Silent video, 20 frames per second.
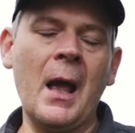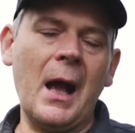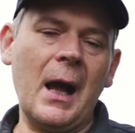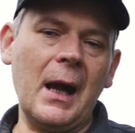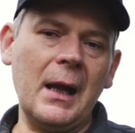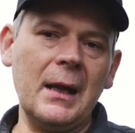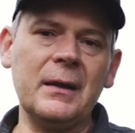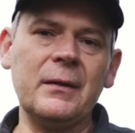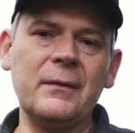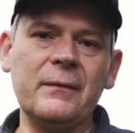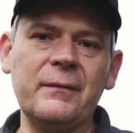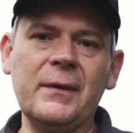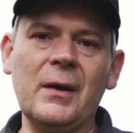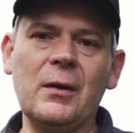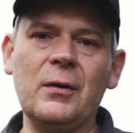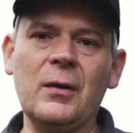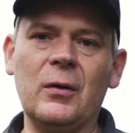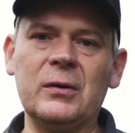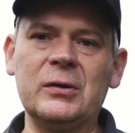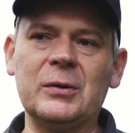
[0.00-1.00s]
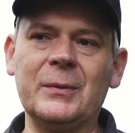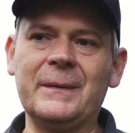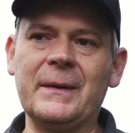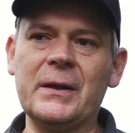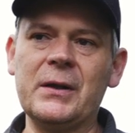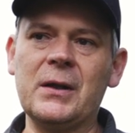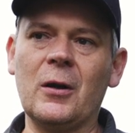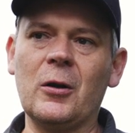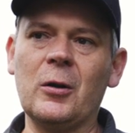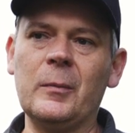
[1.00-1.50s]
ale to wiele osób
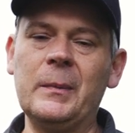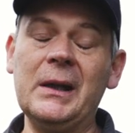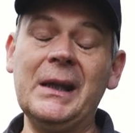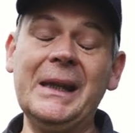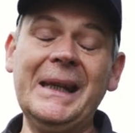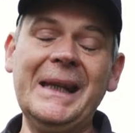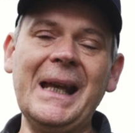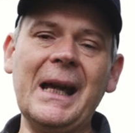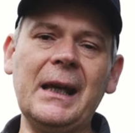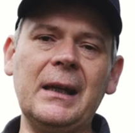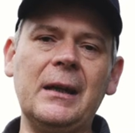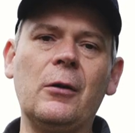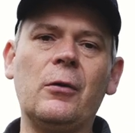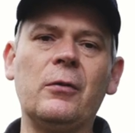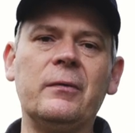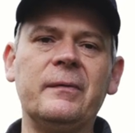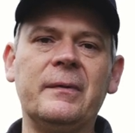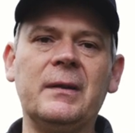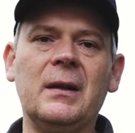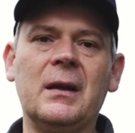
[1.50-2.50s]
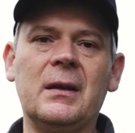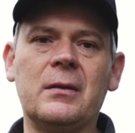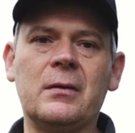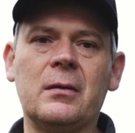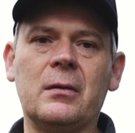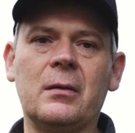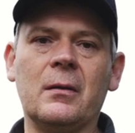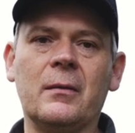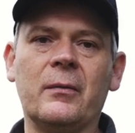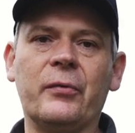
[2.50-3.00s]
właśnie robi i jak i
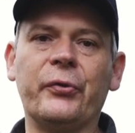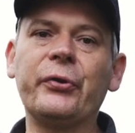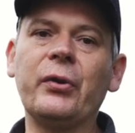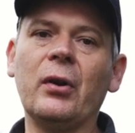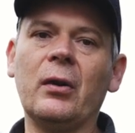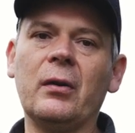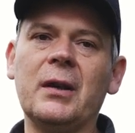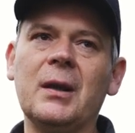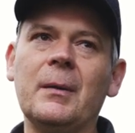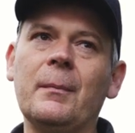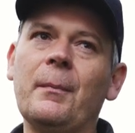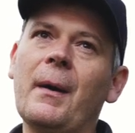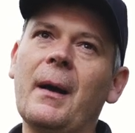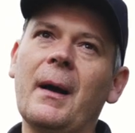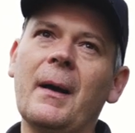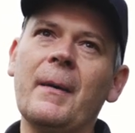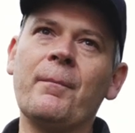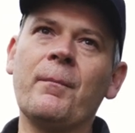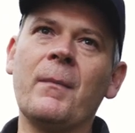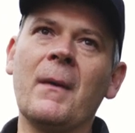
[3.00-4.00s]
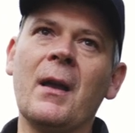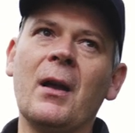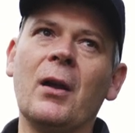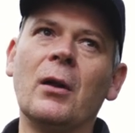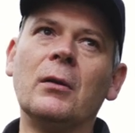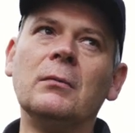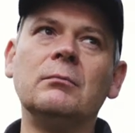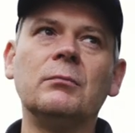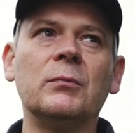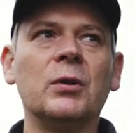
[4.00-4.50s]
również, co chyba
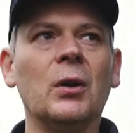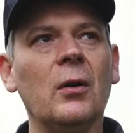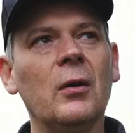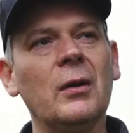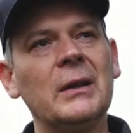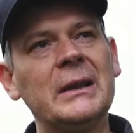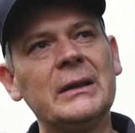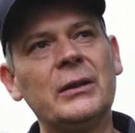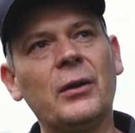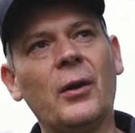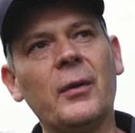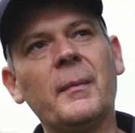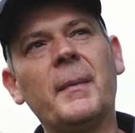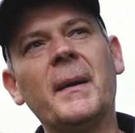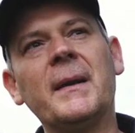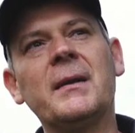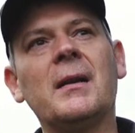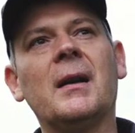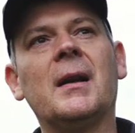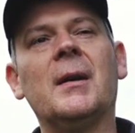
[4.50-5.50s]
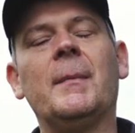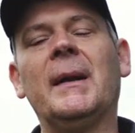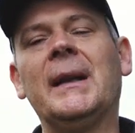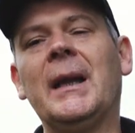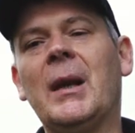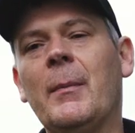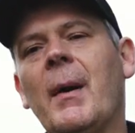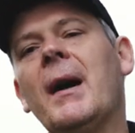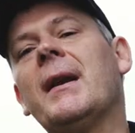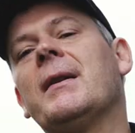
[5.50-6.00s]
no to będzie chyba
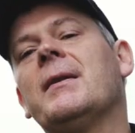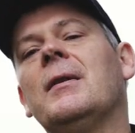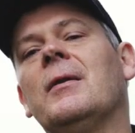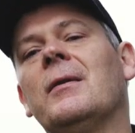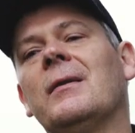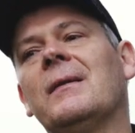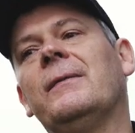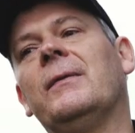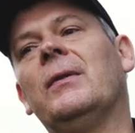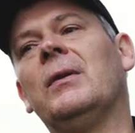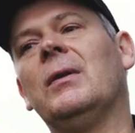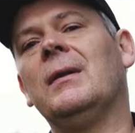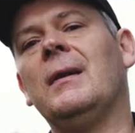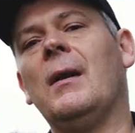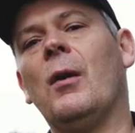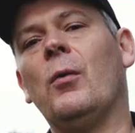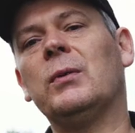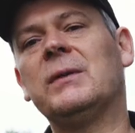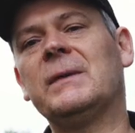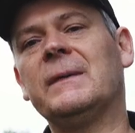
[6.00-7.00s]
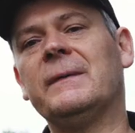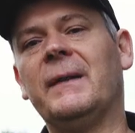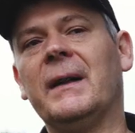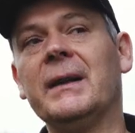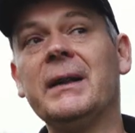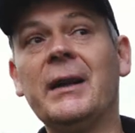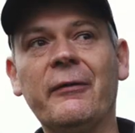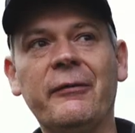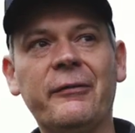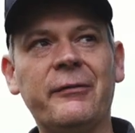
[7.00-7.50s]
najbardziej dozwolone
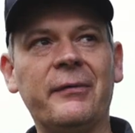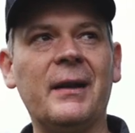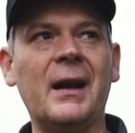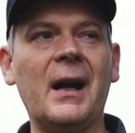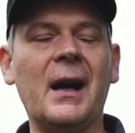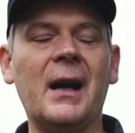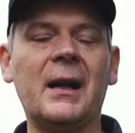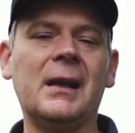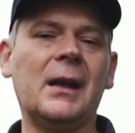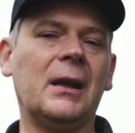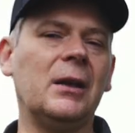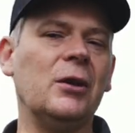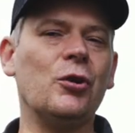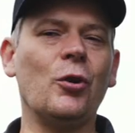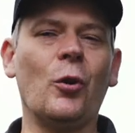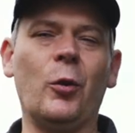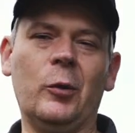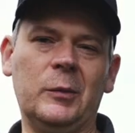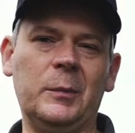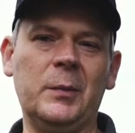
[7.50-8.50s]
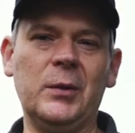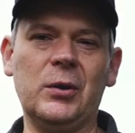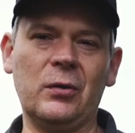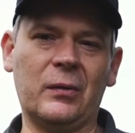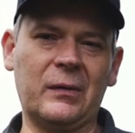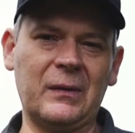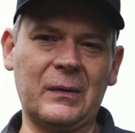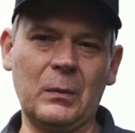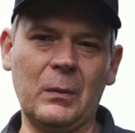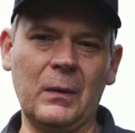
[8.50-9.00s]
usuwanie flar, jakichś odbić
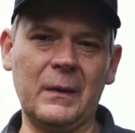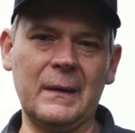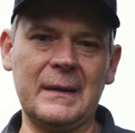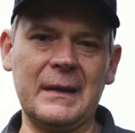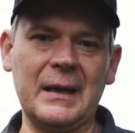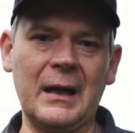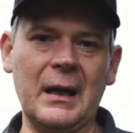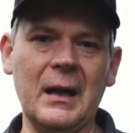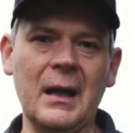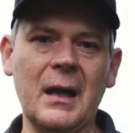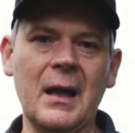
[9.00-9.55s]
od słońca,